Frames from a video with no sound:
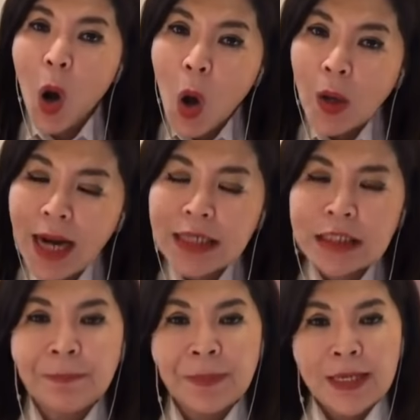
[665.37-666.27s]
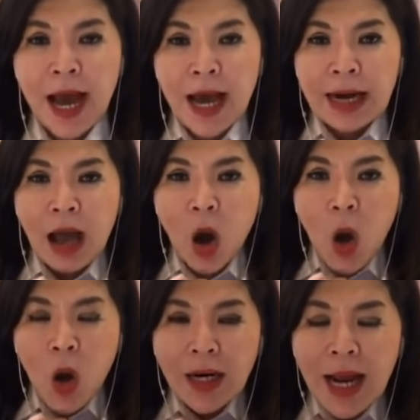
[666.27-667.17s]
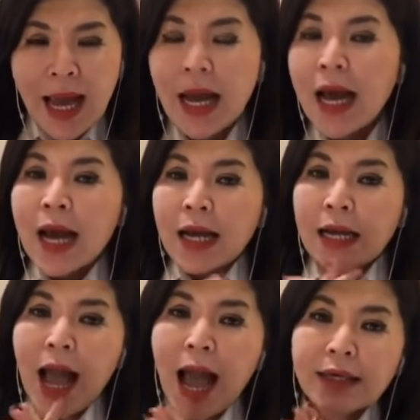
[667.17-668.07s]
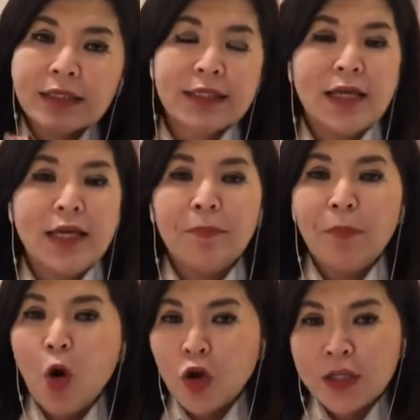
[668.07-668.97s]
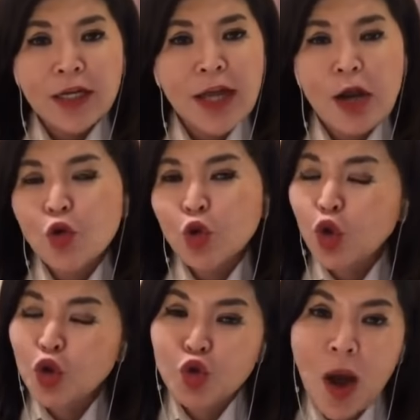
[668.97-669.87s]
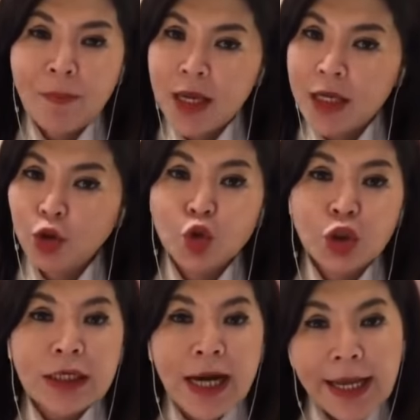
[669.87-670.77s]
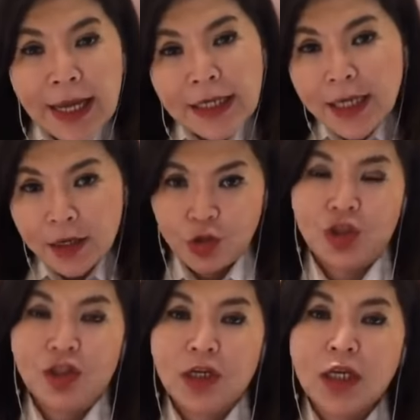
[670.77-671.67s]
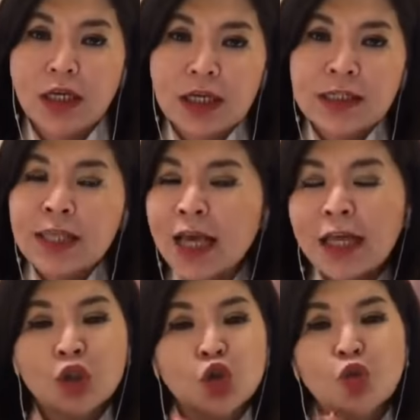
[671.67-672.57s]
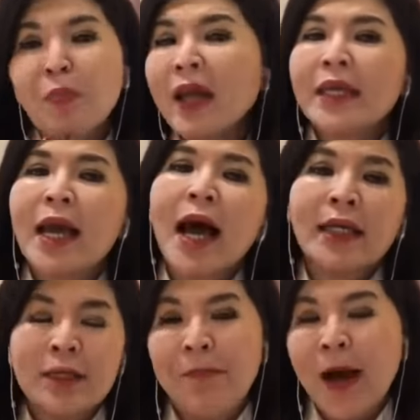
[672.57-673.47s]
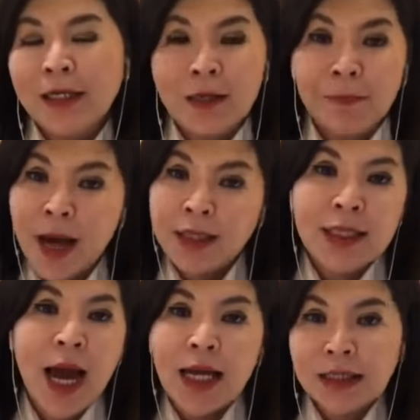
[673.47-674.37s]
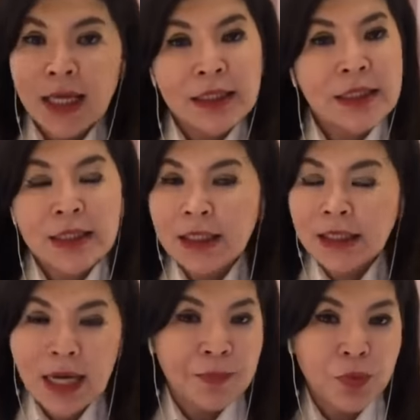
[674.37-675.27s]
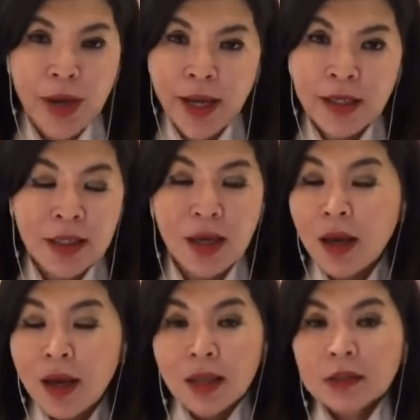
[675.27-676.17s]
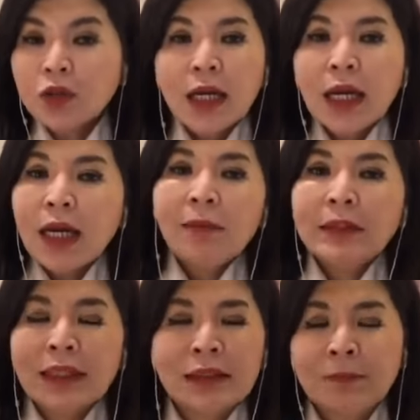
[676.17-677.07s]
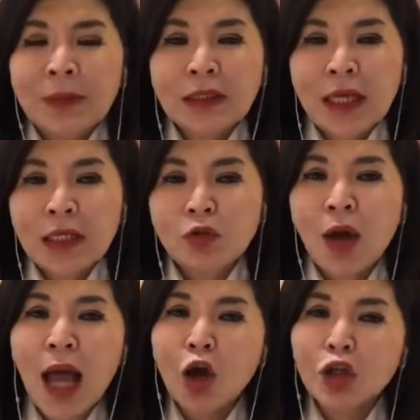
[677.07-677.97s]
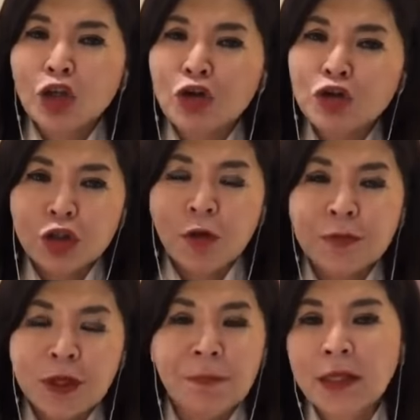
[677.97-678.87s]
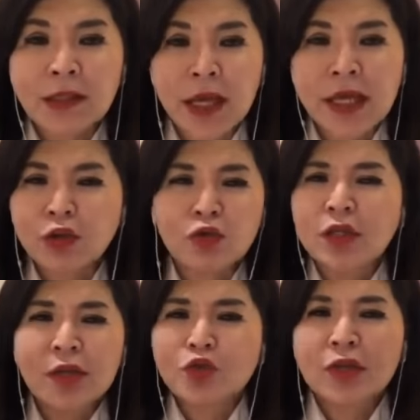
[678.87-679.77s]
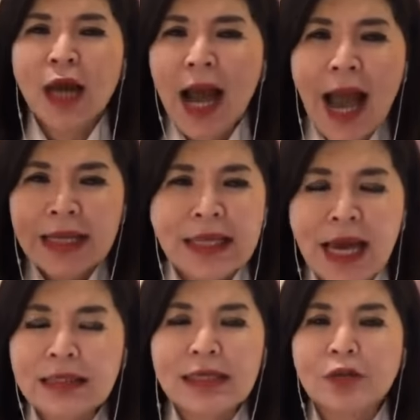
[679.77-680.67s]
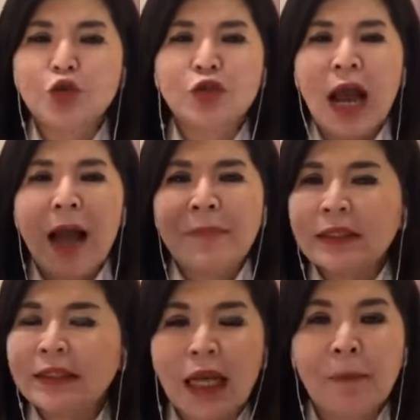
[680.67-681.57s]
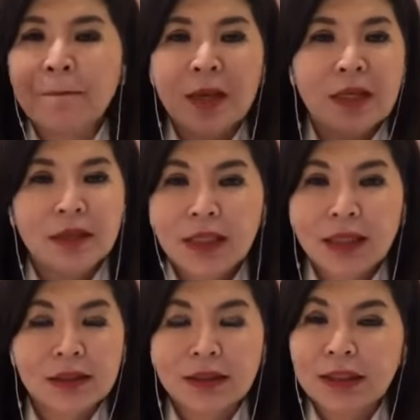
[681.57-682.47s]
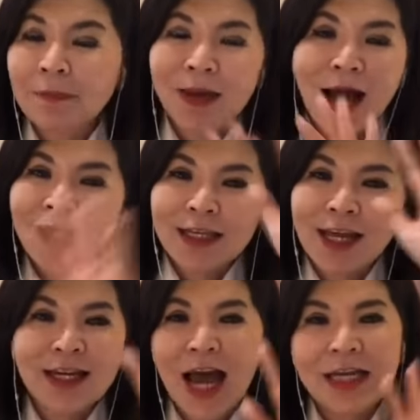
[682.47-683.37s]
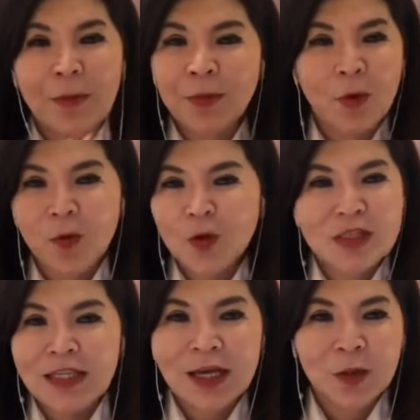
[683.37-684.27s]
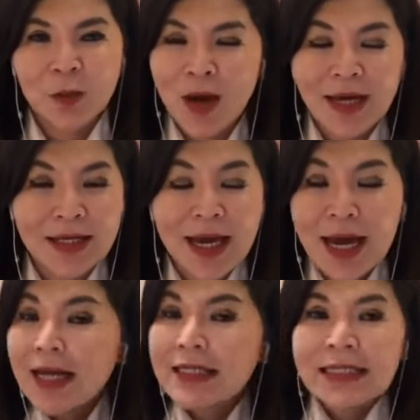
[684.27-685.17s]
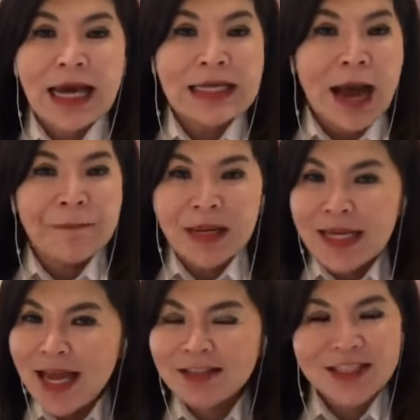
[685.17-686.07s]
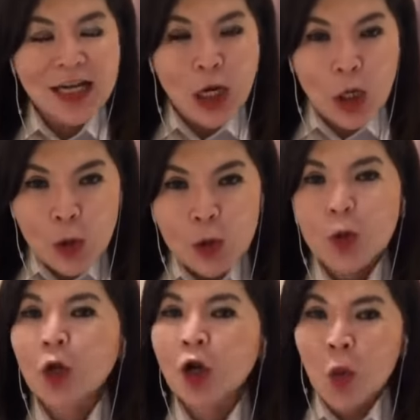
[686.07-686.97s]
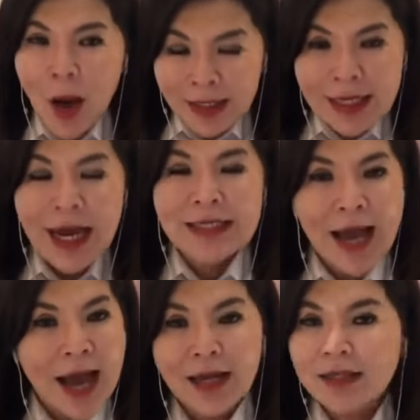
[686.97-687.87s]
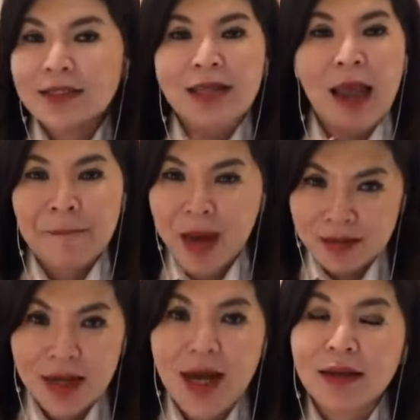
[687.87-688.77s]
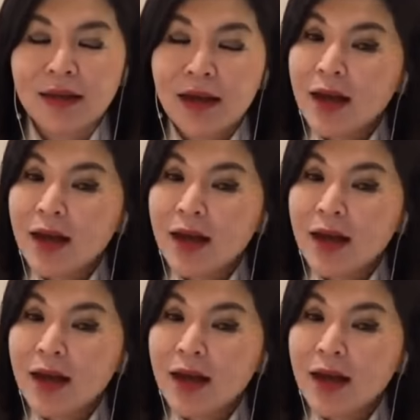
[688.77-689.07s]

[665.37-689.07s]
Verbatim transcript: orang, dipelihara orang. Kan saya pokoknya tidak nuntut suami itu ceraikan istri. Saya cuman ya dibagi-bagi harta dikit lah Bu Eli. Saudara tidak bisa seperti itu. Kalau Yusuf seperti itu dia sudah kaya, dia sudah ngambil jalan pintas. Tapi akhirnya tidak ada promosinya Tuhan. Dia tidak melihat seluruh keluarganya akan diselamatkan.